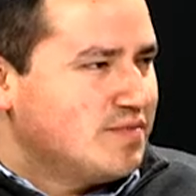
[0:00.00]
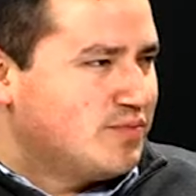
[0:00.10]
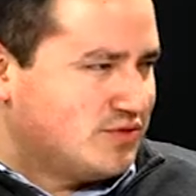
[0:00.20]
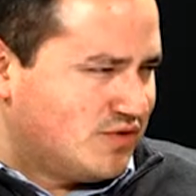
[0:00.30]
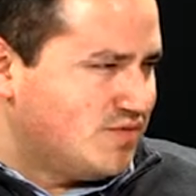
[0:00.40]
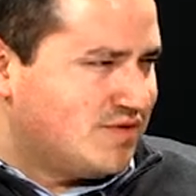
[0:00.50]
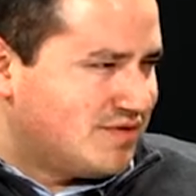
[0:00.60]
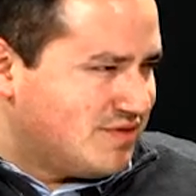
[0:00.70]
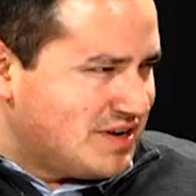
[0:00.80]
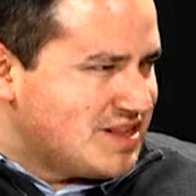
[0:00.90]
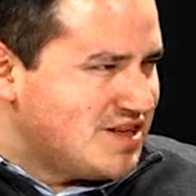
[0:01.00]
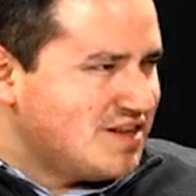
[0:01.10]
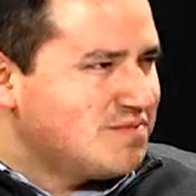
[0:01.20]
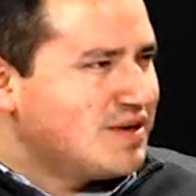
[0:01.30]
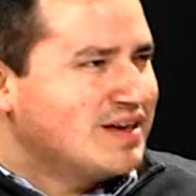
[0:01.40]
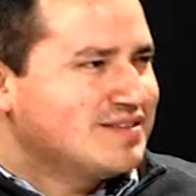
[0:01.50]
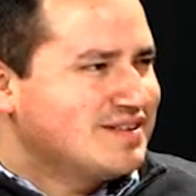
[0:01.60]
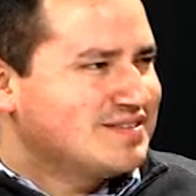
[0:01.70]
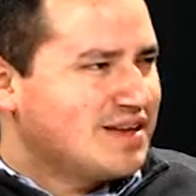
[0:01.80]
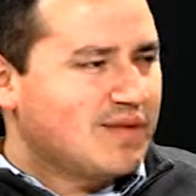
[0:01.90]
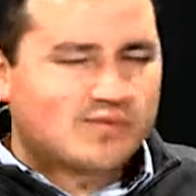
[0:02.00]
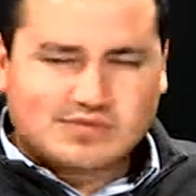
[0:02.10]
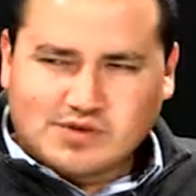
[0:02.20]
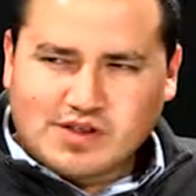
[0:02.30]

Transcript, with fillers: pues como con el chisme, decían ¿no?